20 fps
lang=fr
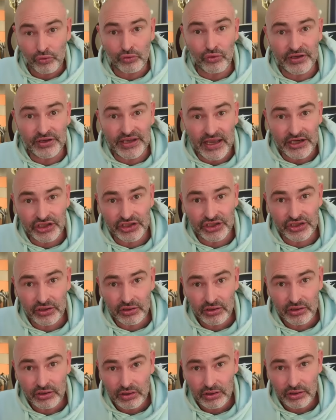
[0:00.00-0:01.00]

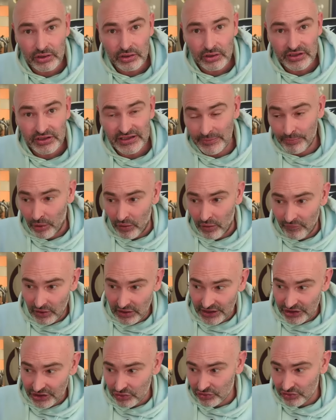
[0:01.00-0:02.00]
Goukesh, qui
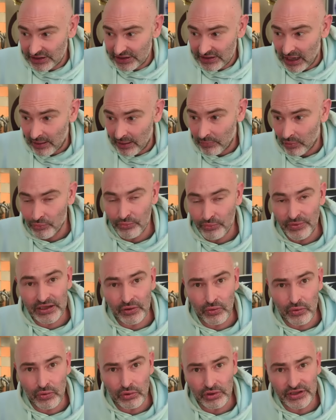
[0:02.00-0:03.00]
provoque l'échange des dames en 8
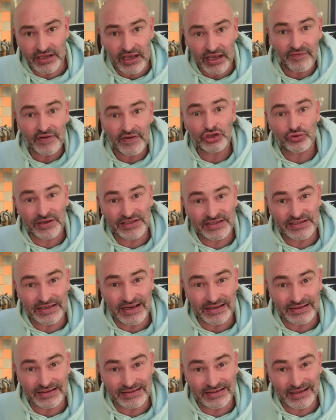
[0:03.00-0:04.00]
coups, qui avait choisi
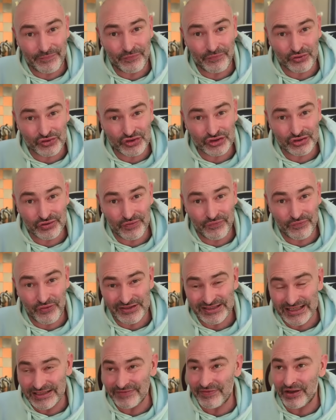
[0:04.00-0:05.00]
la défense
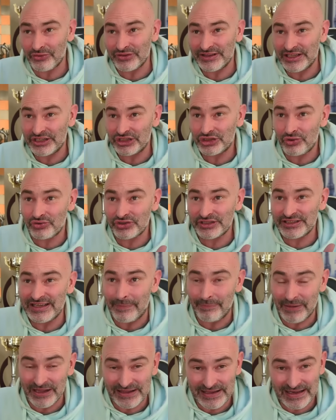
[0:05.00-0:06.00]
française variante d'échange qui
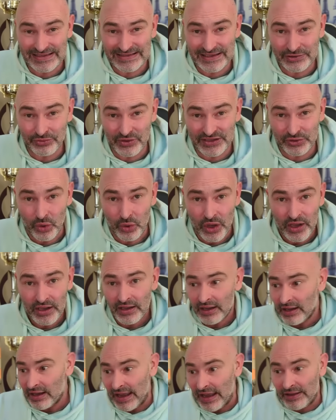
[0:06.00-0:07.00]
a plani la situation,
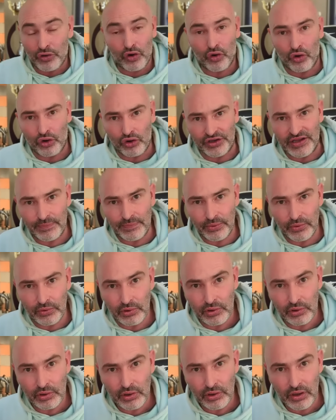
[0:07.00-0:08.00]
elle ne le reconnaît
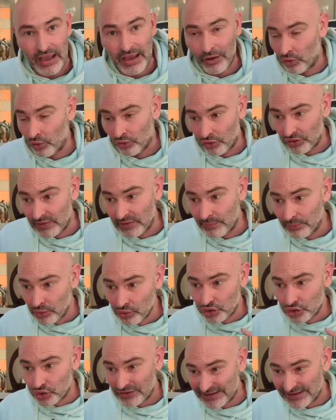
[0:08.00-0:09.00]
plus. Elle reconnaît plus
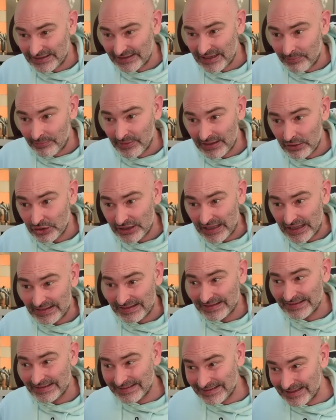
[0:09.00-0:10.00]
le joueur dynamique et
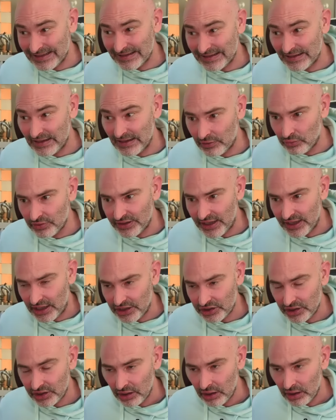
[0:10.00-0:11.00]
qui est
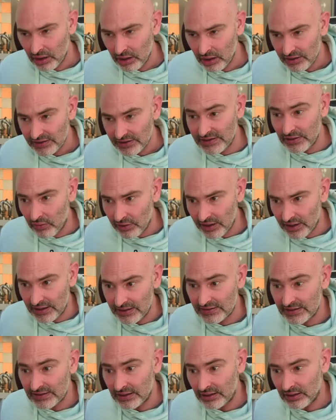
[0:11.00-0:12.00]
Goukesh, qui en
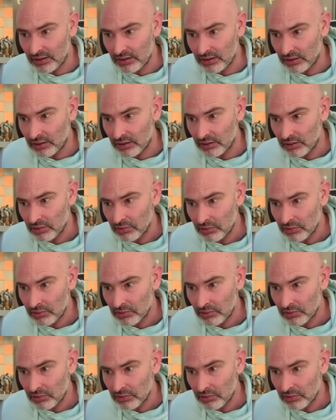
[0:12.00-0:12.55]
réalité euh,